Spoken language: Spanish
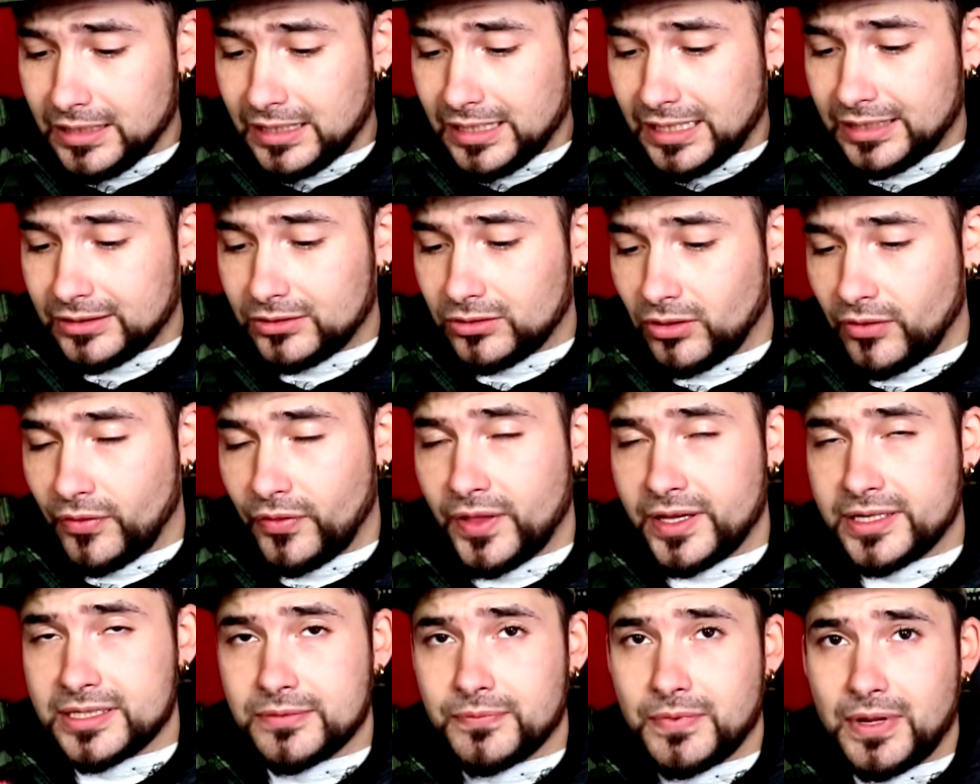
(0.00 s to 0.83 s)

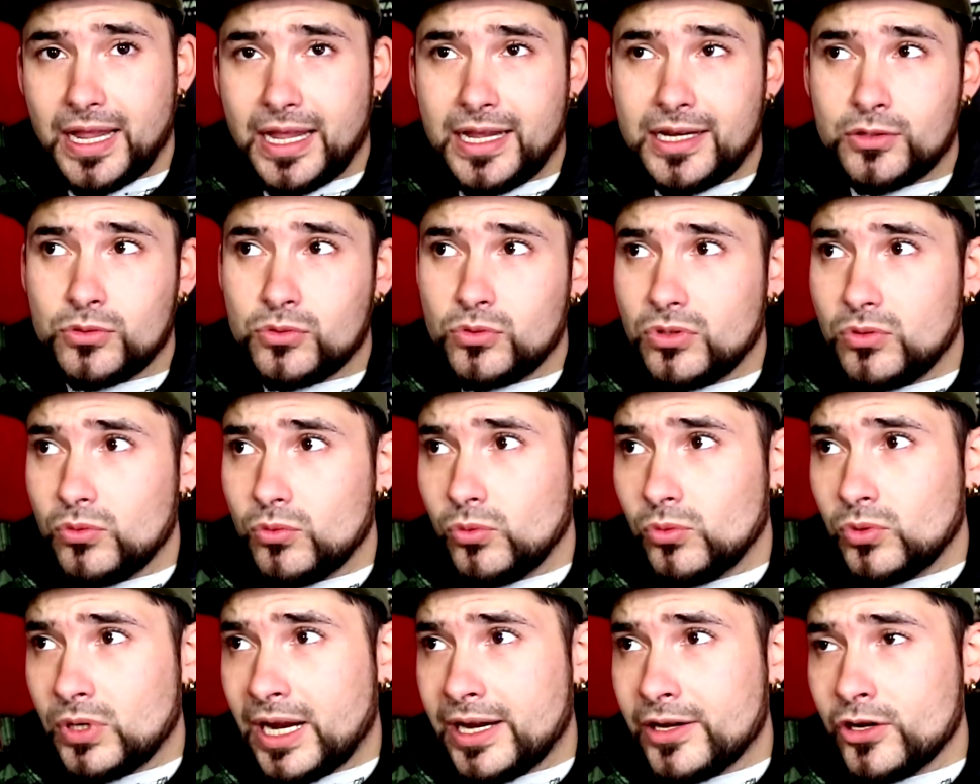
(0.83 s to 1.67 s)
Entonces, ¿es
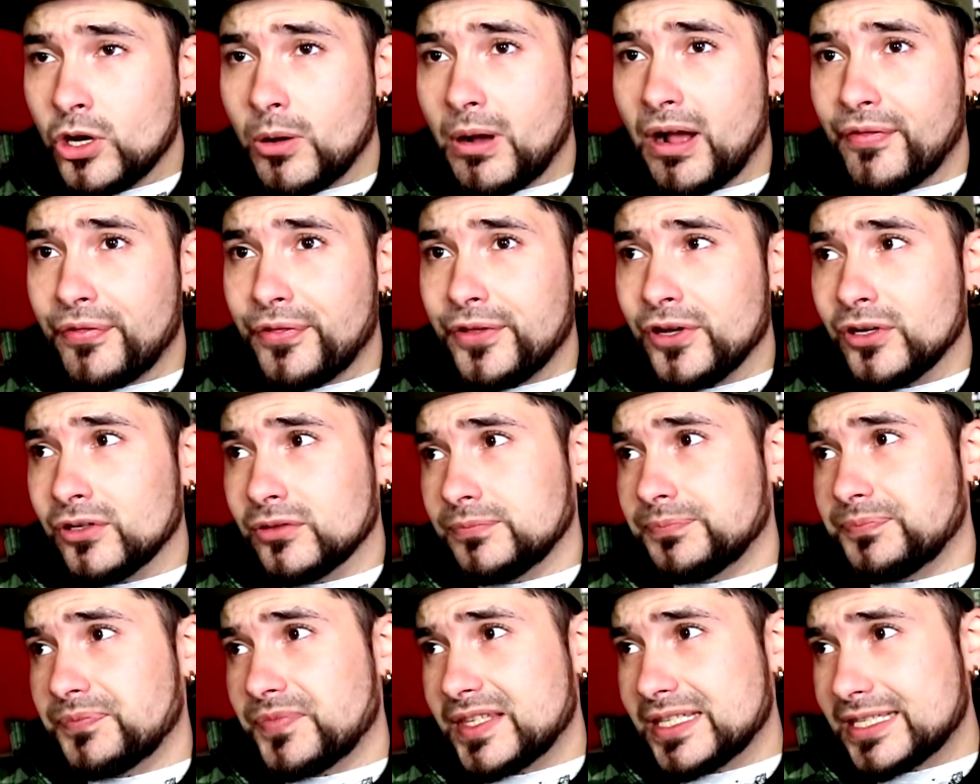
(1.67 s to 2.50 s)
una
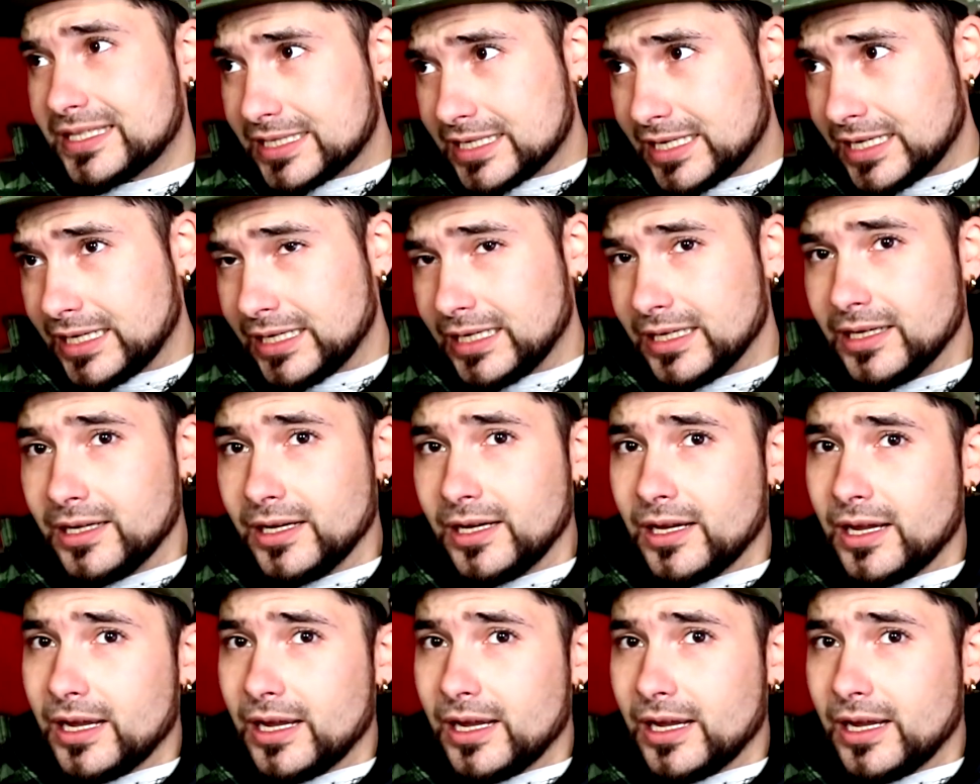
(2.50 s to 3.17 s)
innovación? Sí.